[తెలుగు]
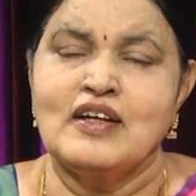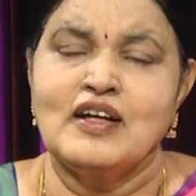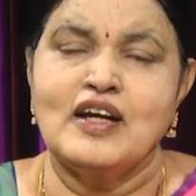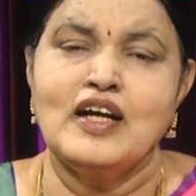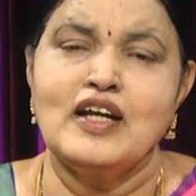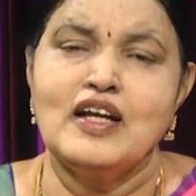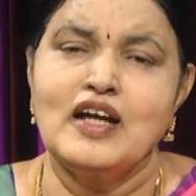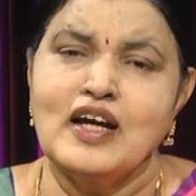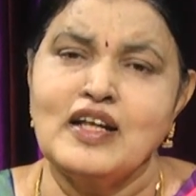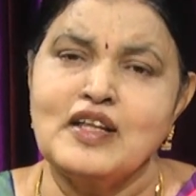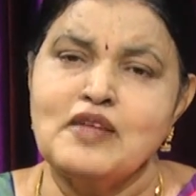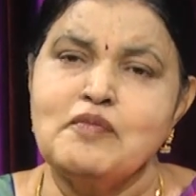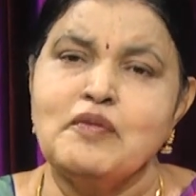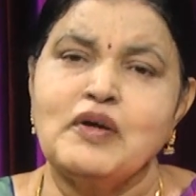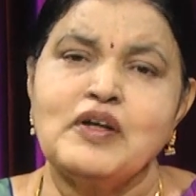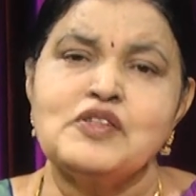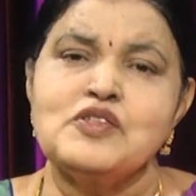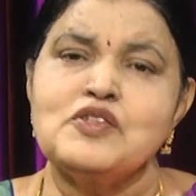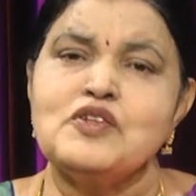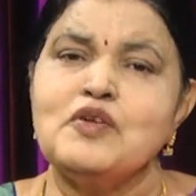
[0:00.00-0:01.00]
కానీ అది
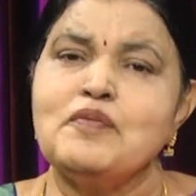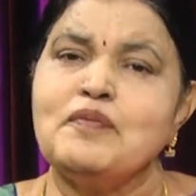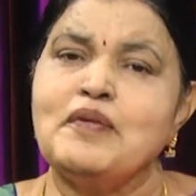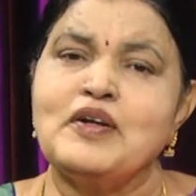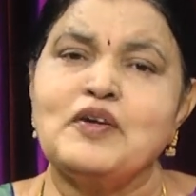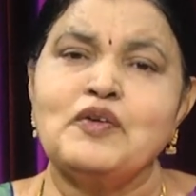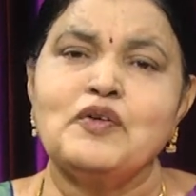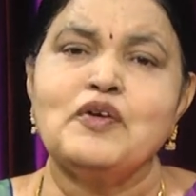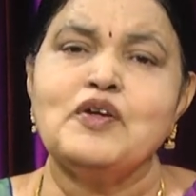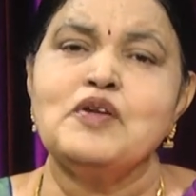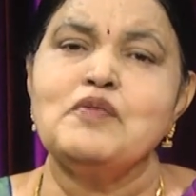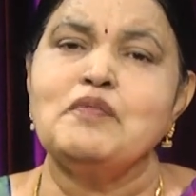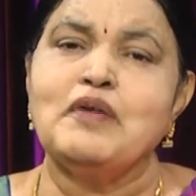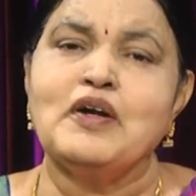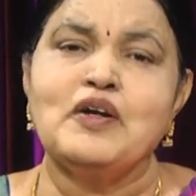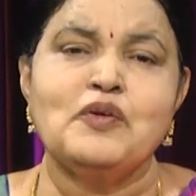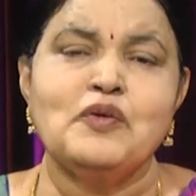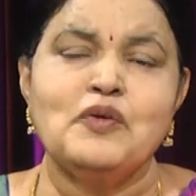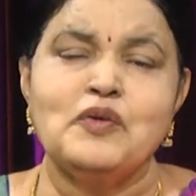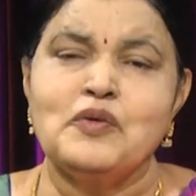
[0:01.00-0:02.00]
మనసులో పెట్టుకొని
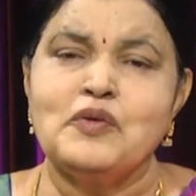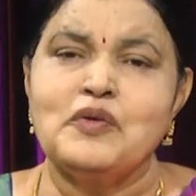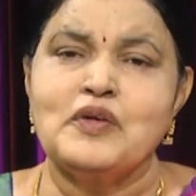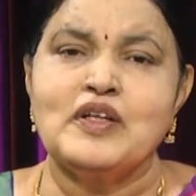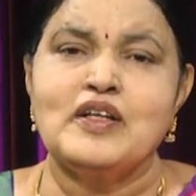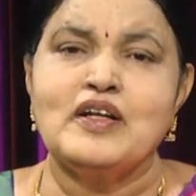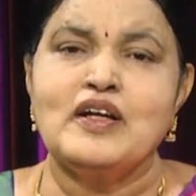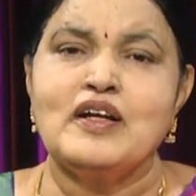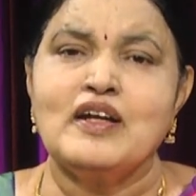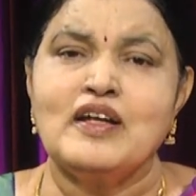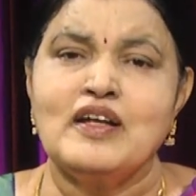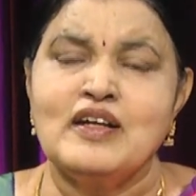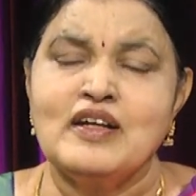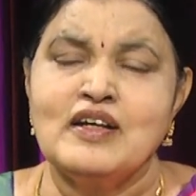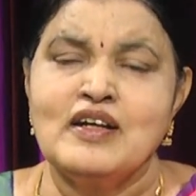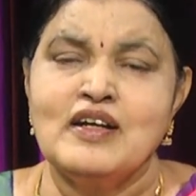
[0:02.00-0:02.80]
పడుకోకూడదండి